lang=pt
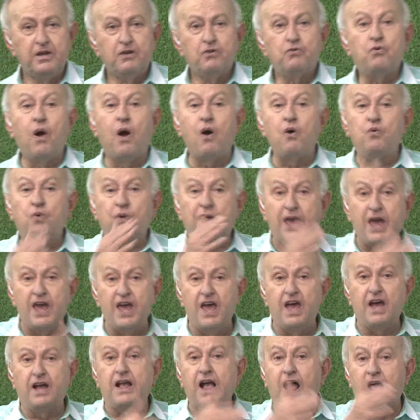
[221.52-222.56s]

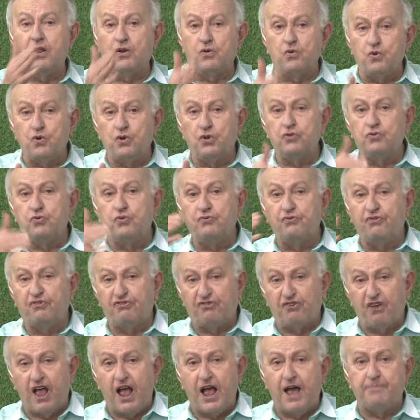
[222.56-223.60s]
Qualquer garoto
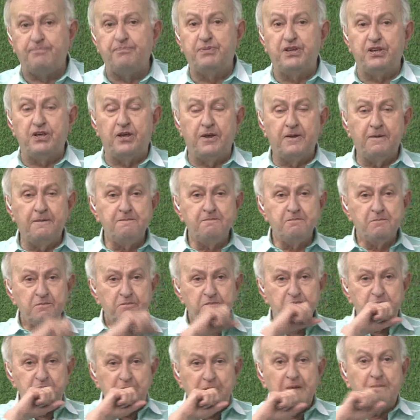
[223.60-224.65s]
sabe
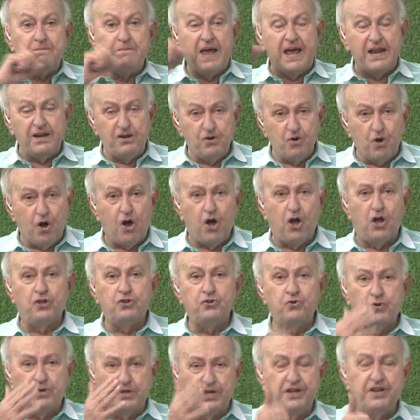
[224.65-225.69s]
melhor
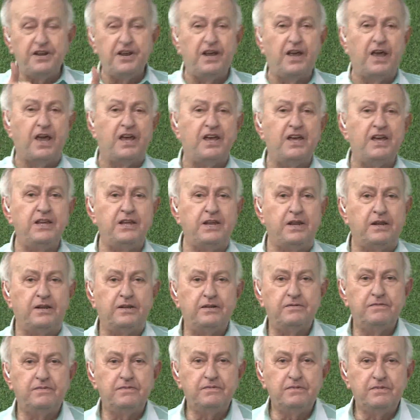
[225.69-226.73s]
do que ninguém.
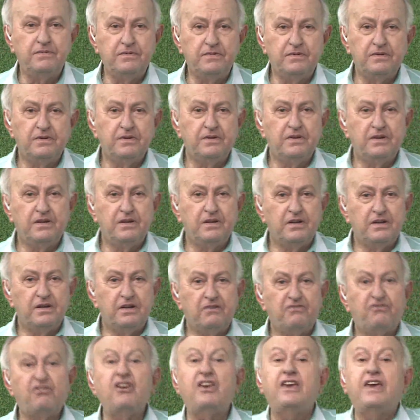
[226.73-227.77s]

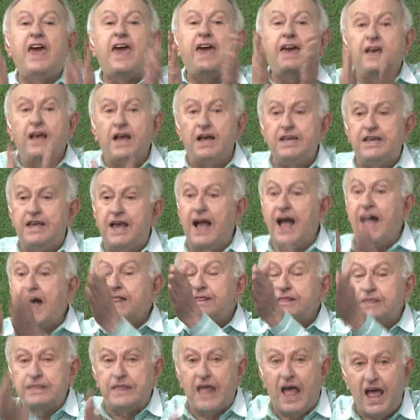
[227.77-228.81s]
Você quer ganhar,
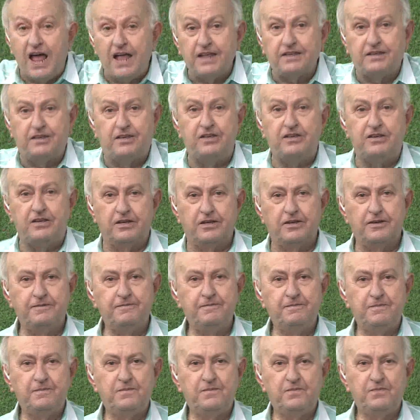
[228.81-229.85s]
ataque.
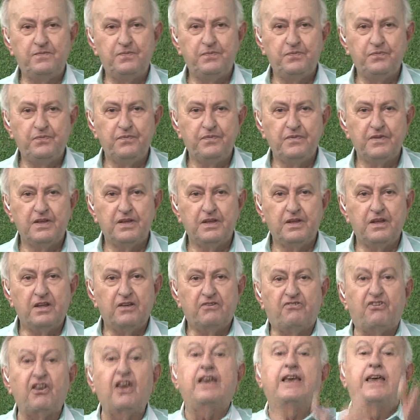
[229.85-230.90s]

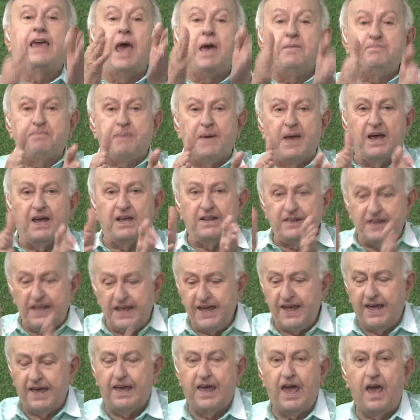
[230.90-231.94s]
Você quer
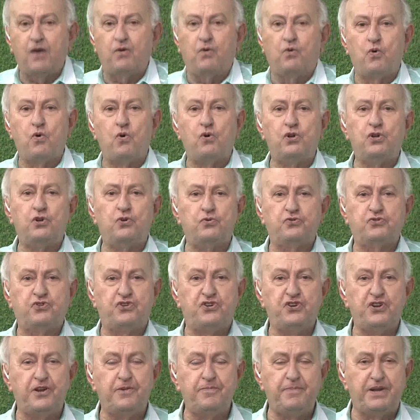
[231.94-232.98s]
perder, recue o
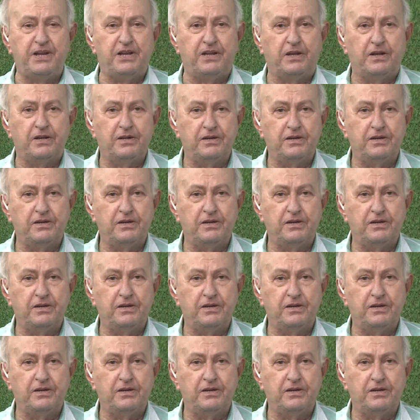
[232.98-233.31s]
time.